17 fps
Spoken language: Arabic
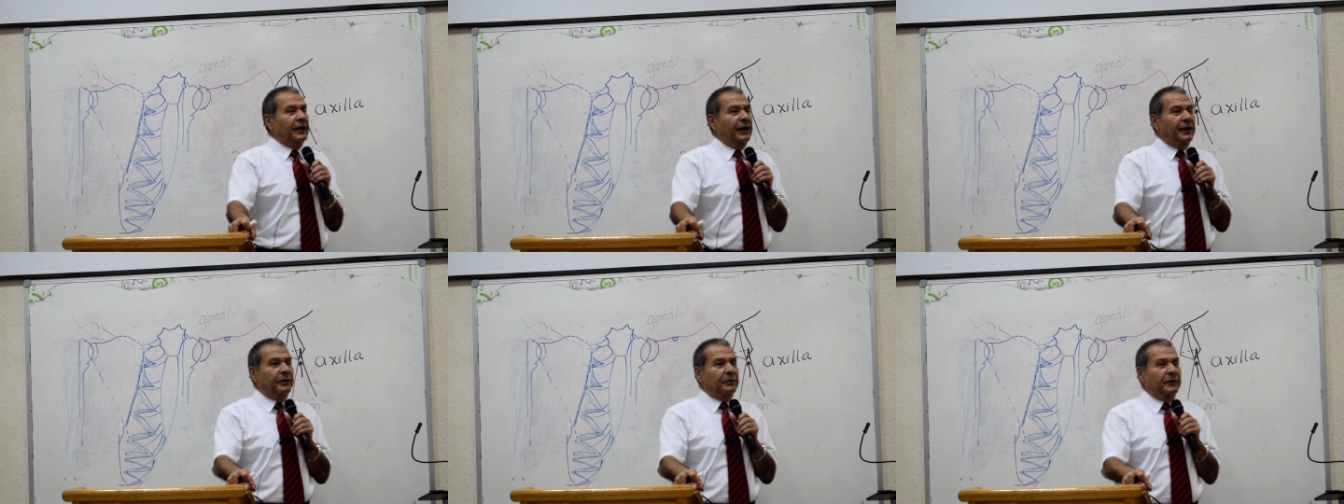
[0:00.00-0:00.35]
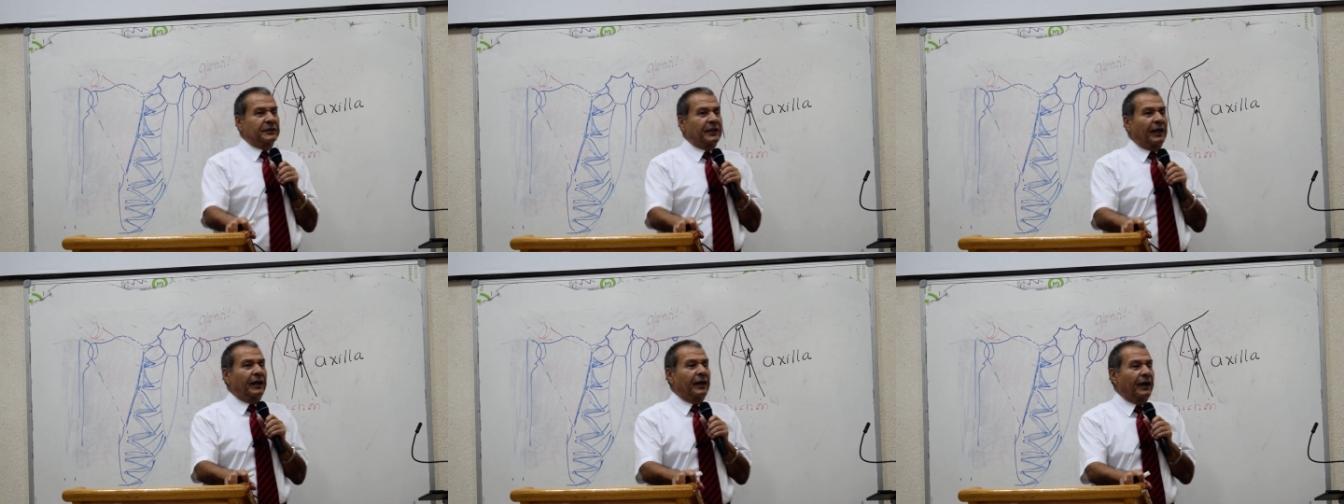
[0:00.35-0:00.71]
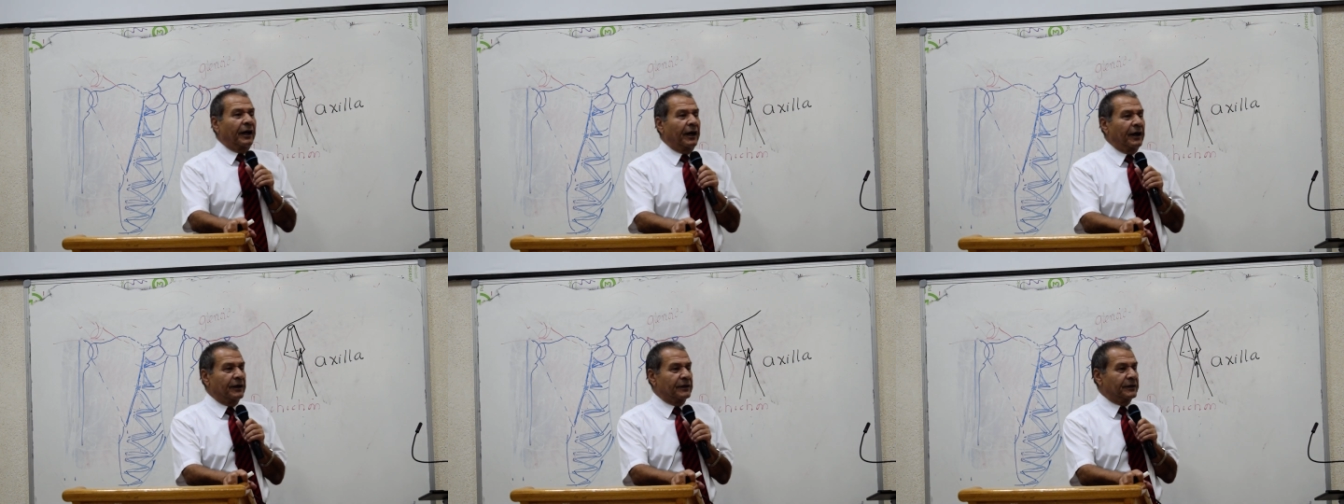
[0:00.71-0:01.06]
مطلع
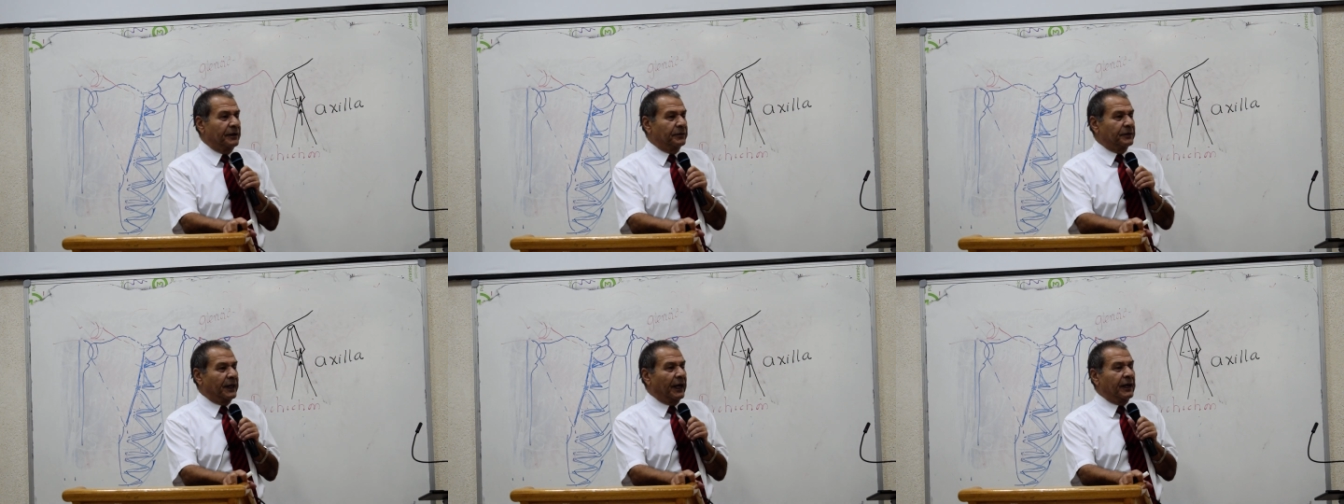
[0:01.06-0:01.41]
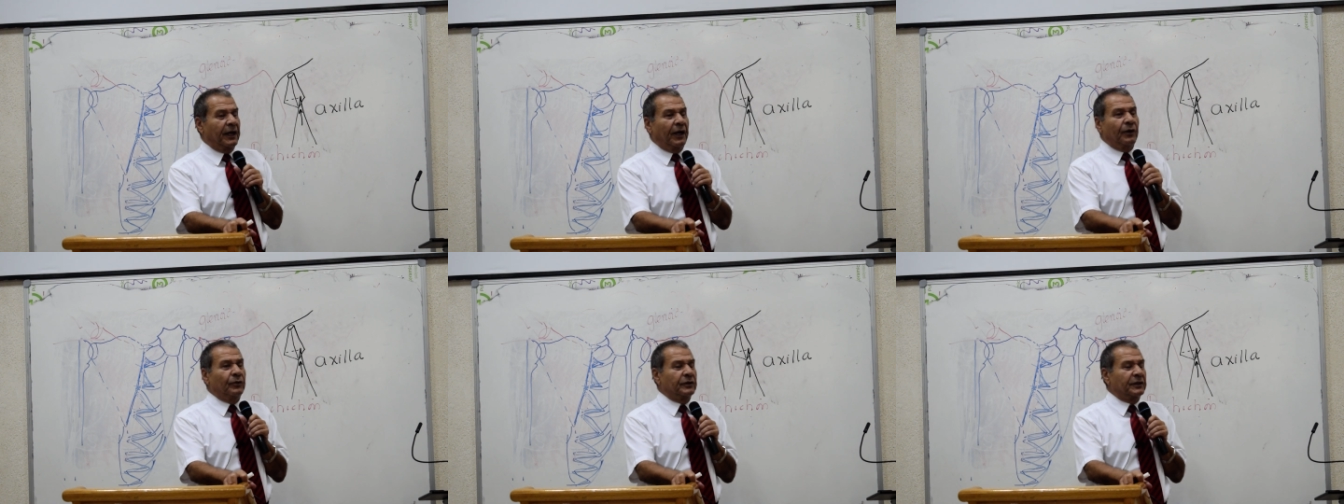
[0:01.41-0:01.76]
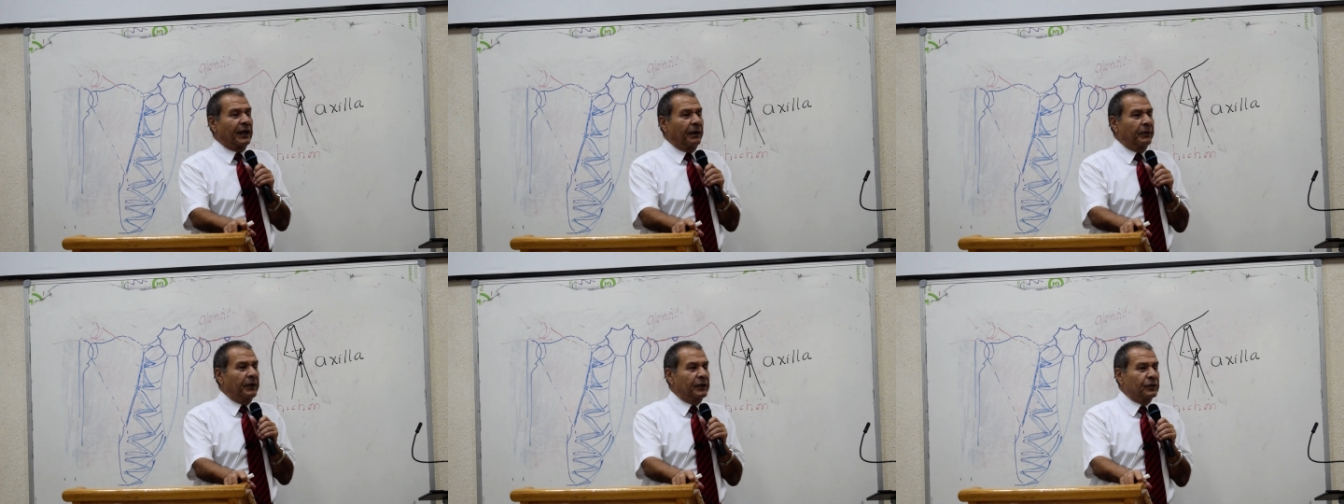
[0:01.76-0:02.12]
خلص الامتحان قال له
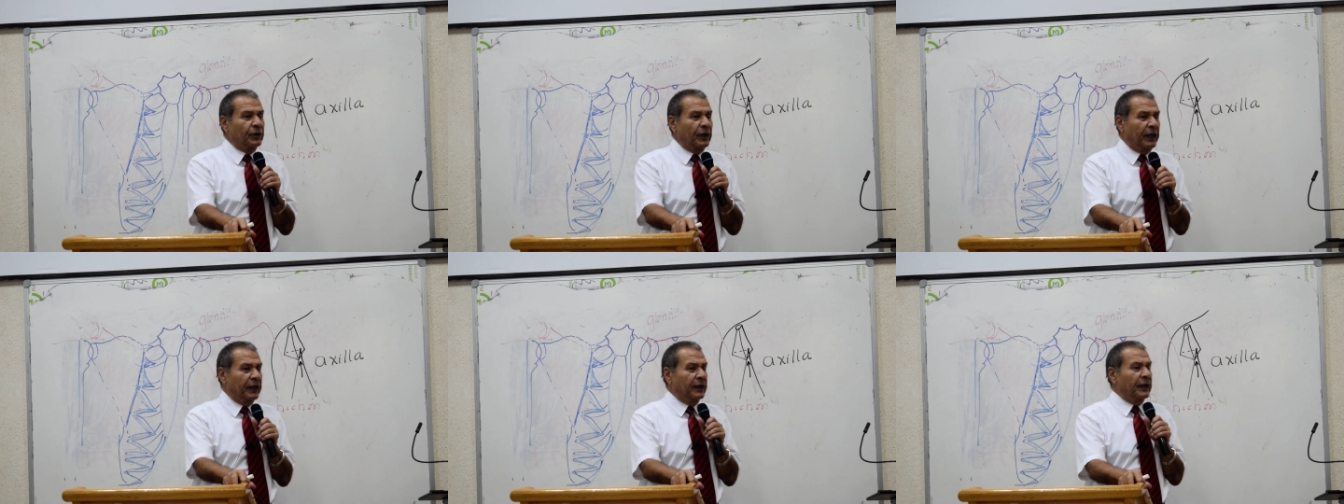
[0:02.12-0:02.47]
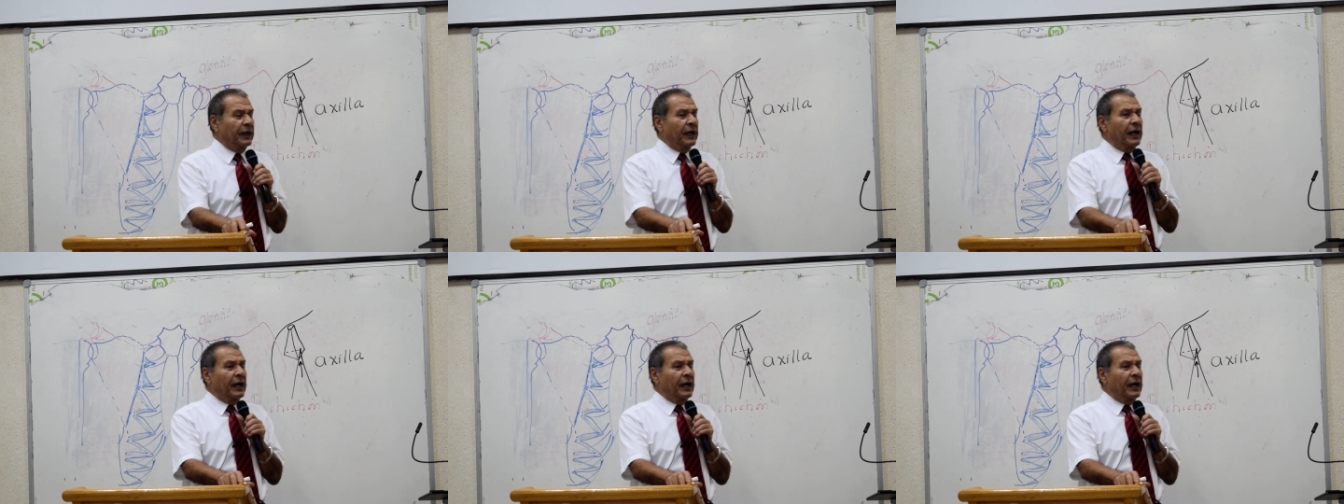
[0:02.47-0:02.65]
انت عملت ايه